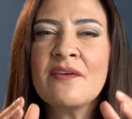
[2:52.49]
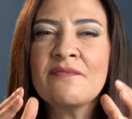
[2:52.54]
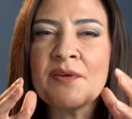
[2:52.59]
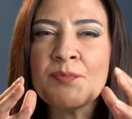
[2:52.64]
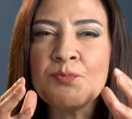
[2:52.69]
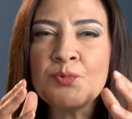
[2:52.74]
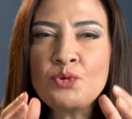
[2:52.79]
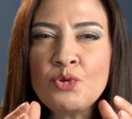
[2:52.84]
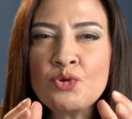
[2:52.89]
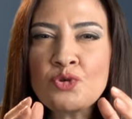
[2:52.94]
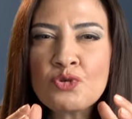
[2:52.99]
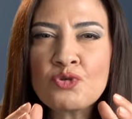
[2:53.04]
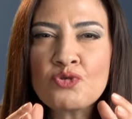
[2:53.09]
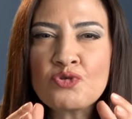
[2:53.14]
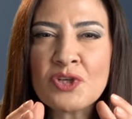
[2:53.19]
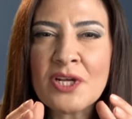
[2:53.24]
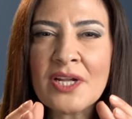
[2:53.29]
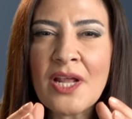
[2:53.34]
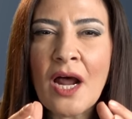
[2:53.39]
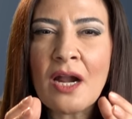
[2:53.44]
ve bu
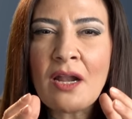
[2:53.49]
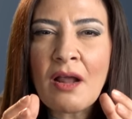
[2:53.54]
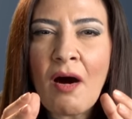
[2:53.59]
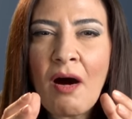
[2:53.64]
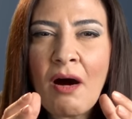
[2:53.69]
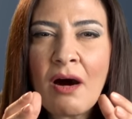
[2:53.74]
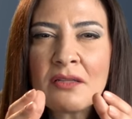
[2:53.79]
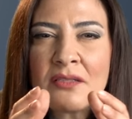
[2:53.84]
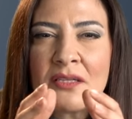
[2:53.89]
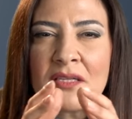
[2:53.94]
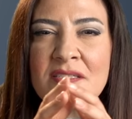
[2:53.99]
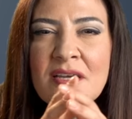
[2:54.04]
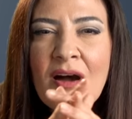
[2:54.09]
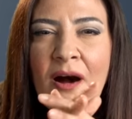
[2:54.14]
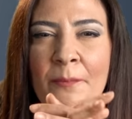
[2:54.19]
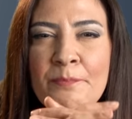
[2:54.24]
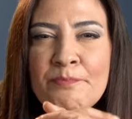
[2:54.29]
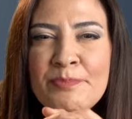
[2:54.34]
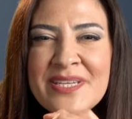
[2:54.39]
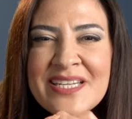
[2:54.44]
düşüncelerle
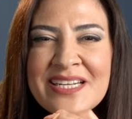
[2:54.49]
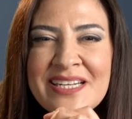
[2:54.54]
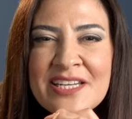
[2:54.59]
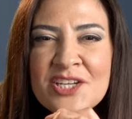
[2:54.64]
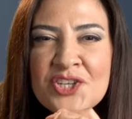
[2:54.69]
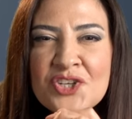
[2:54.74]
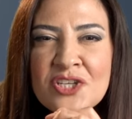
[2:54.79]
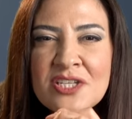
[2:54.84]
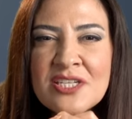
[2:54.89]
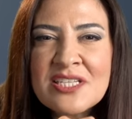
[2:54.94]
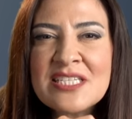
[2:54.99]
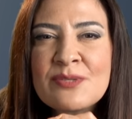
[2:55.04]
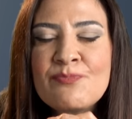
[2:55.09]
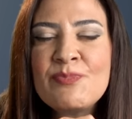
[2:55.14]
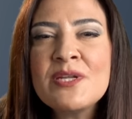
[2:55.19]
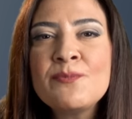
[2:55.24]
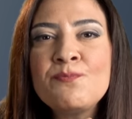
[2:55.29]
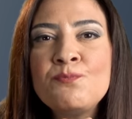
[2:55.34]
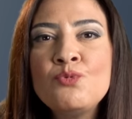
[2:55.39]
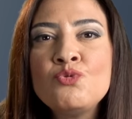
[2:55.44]
adeta birleşiriz,
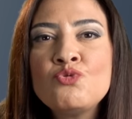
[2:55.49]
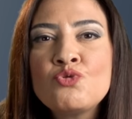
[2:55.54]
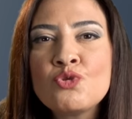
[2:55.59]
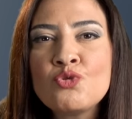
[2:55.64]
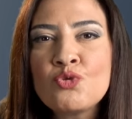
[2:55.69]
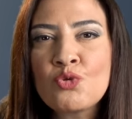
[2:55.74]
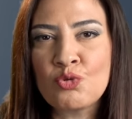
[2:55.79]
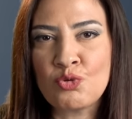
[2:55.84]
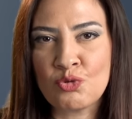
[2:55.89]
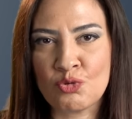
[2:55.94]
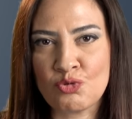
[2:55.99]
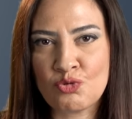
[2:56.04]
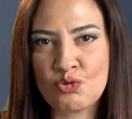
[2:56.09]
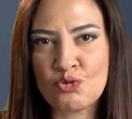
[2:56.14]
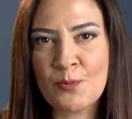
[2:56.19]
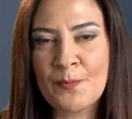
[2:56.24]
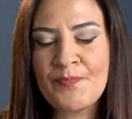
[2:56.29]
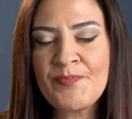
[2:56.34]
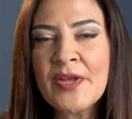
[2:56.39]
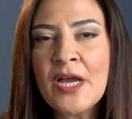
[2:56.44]
bir bütün oluruz.